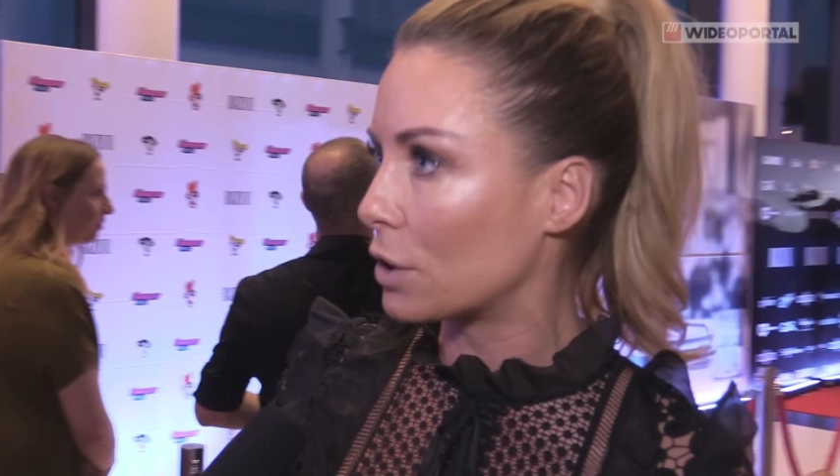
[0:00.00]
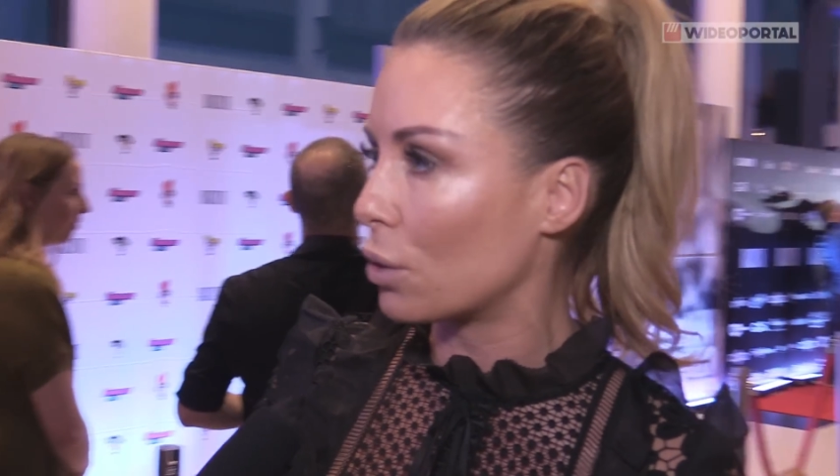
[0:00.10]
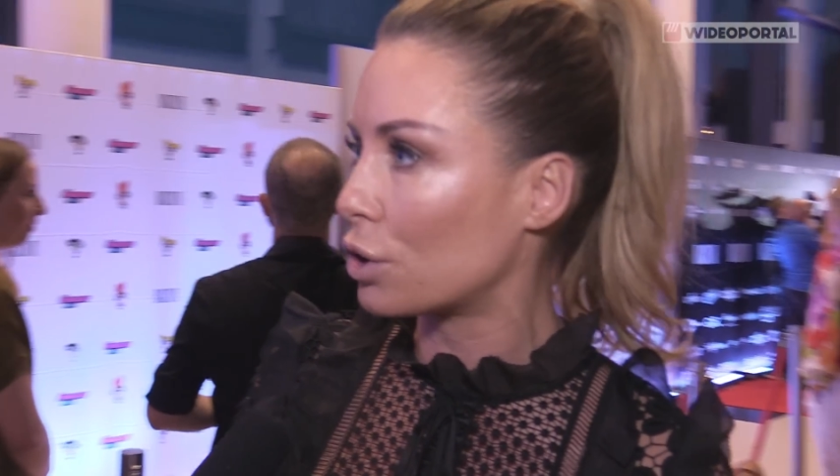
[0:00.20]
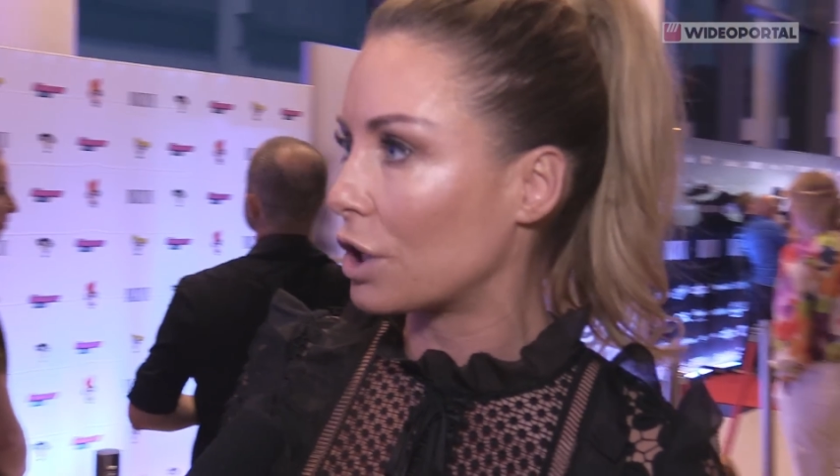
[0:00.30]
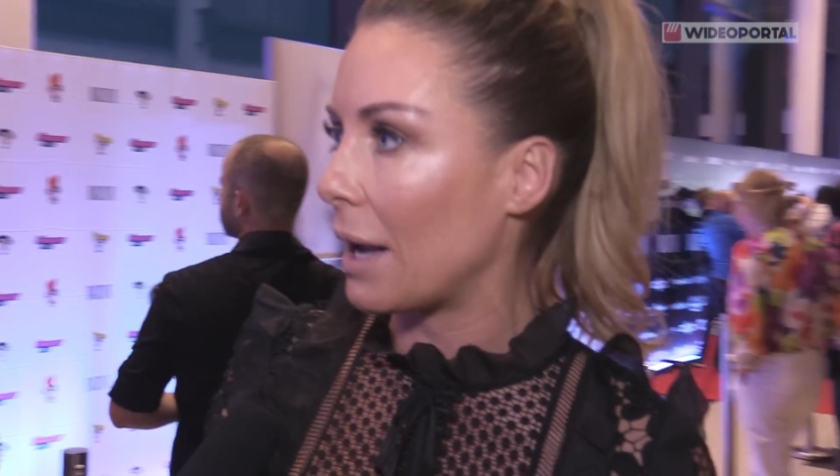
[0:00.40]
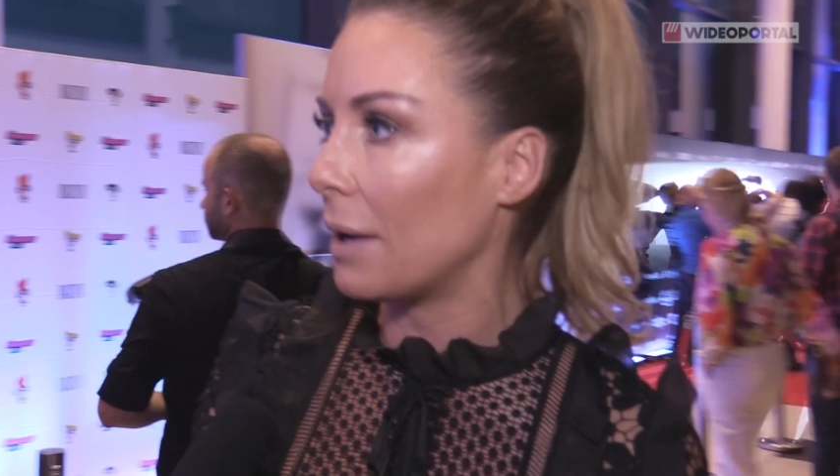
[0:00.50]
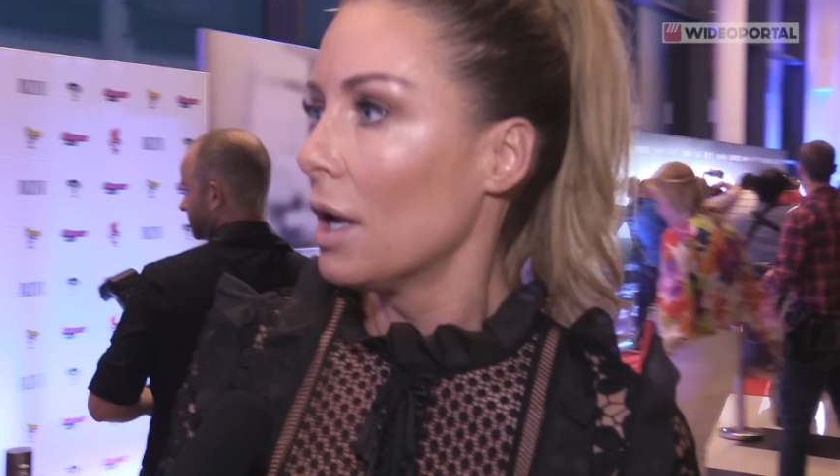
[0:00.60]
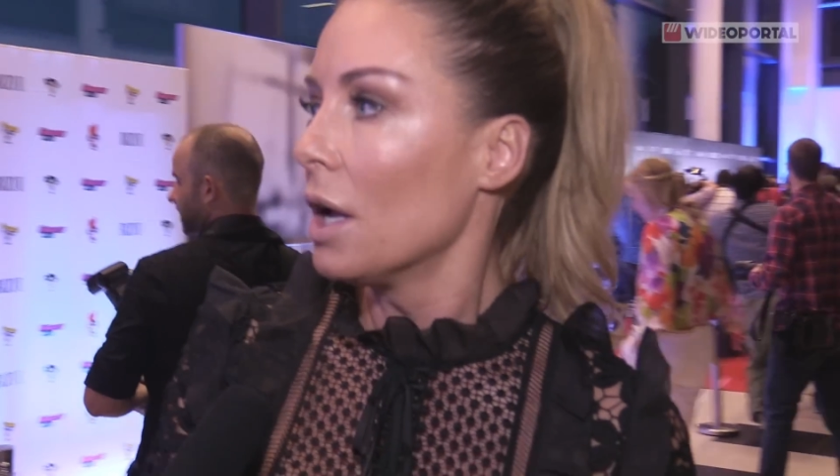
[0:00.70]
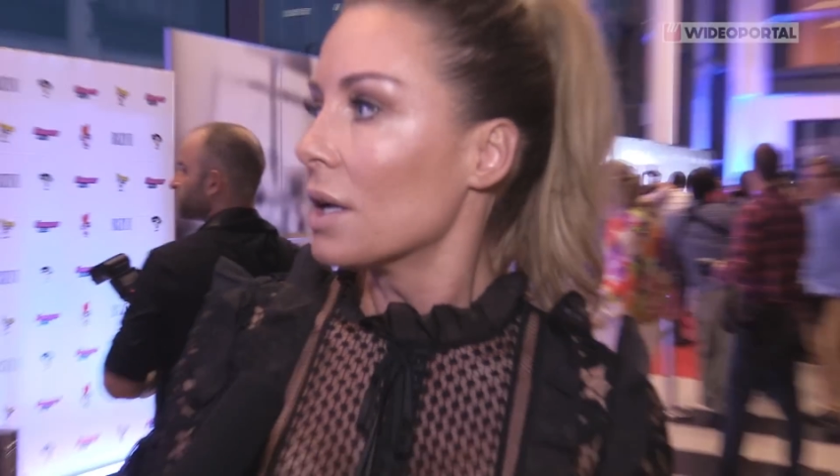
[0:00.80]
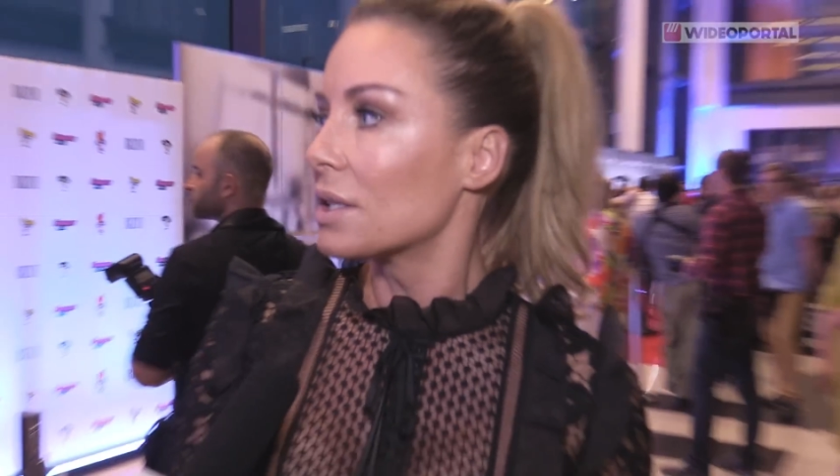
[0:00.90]
wzrusza,
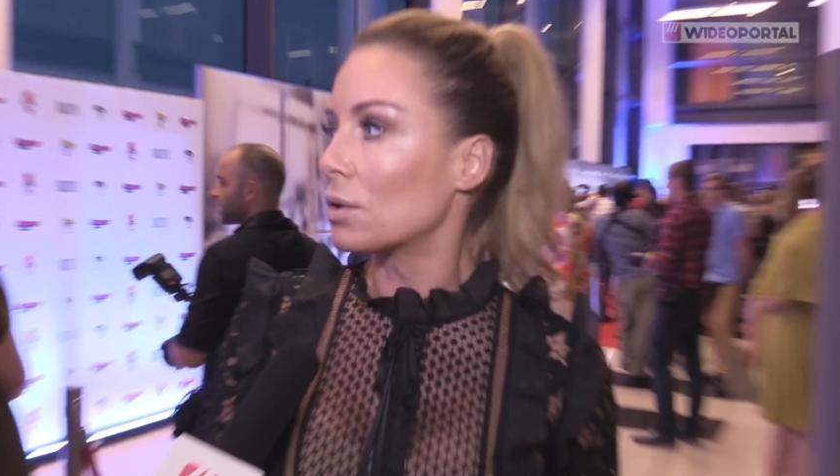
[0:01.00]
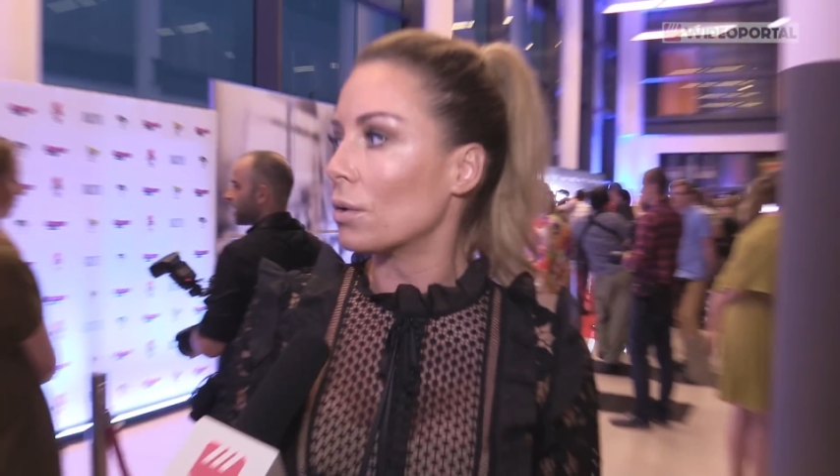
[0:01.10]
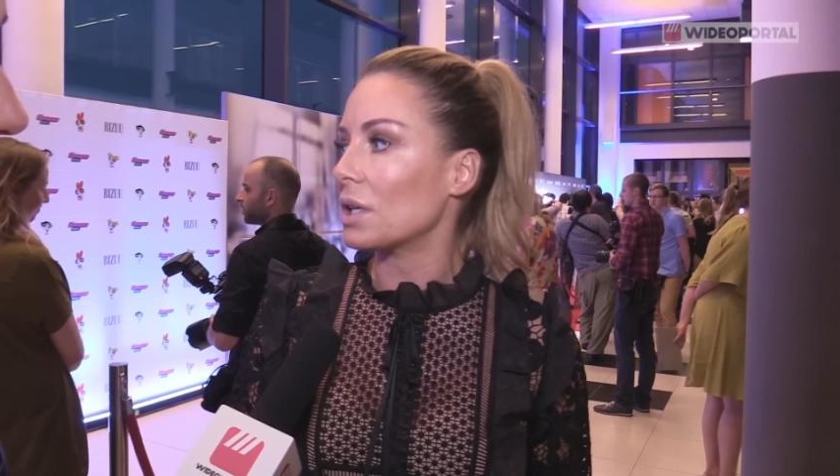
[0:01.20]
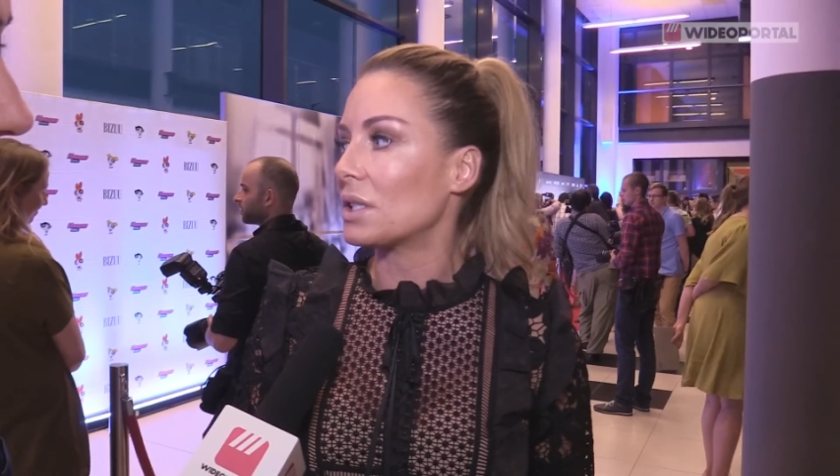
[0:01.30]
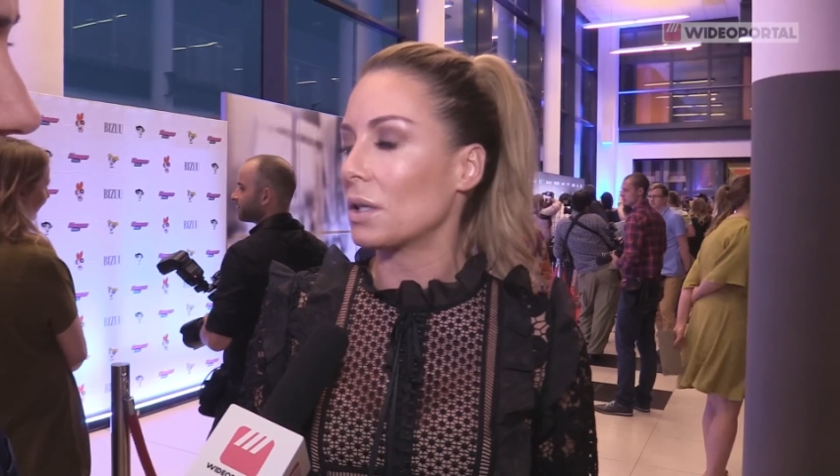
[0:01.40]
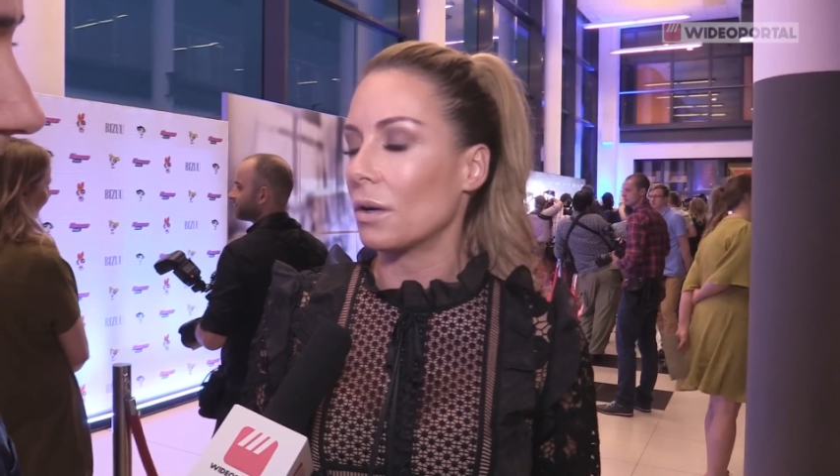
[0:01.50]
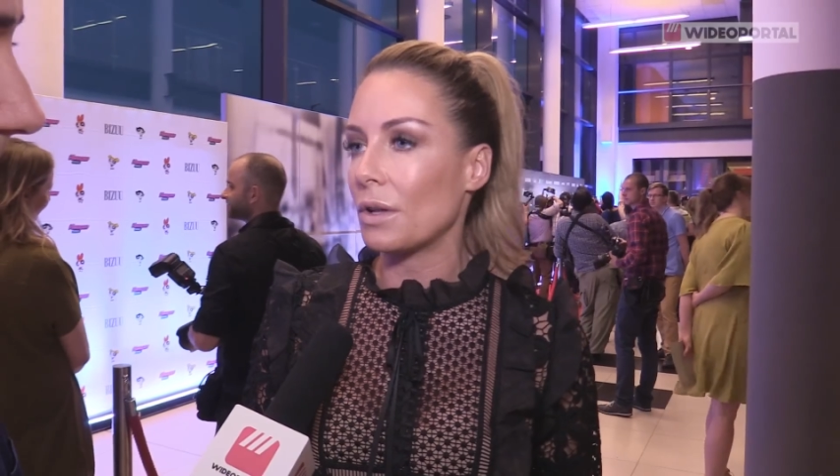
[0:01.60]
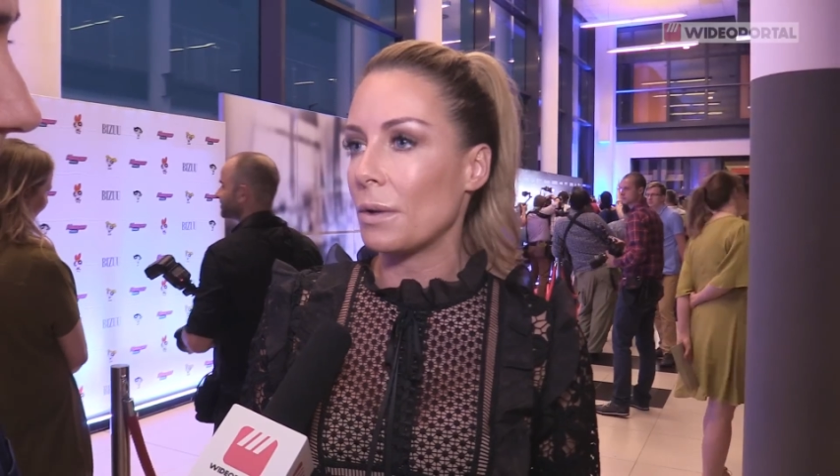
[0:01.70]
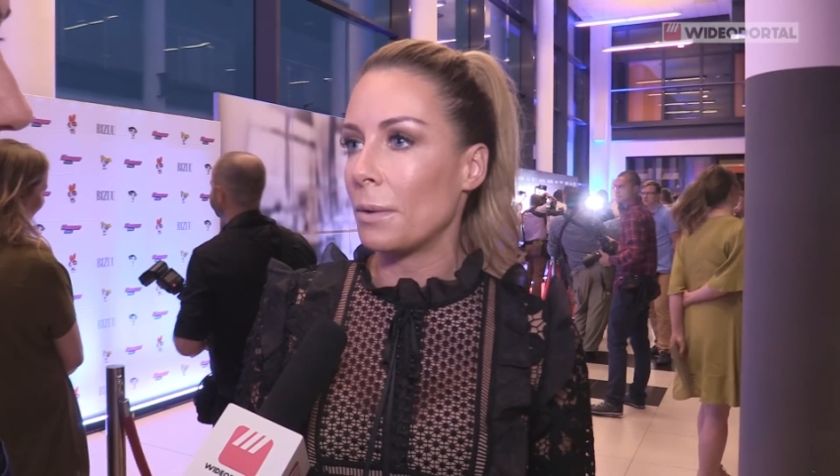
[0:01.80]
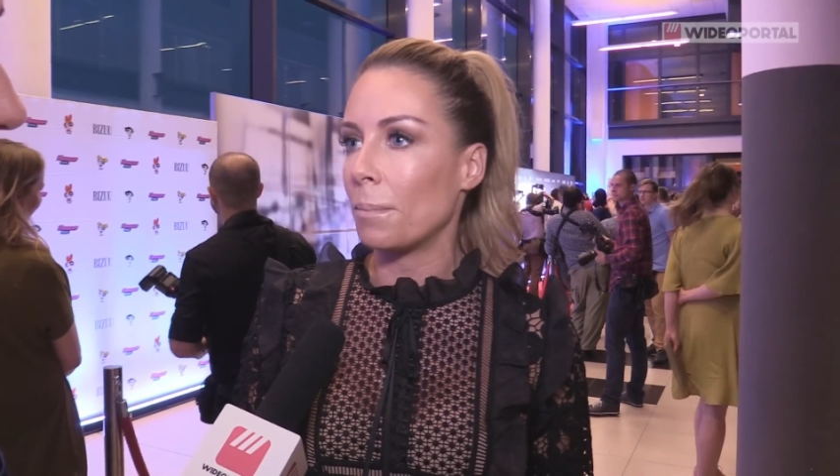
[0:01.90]
z drugiej strony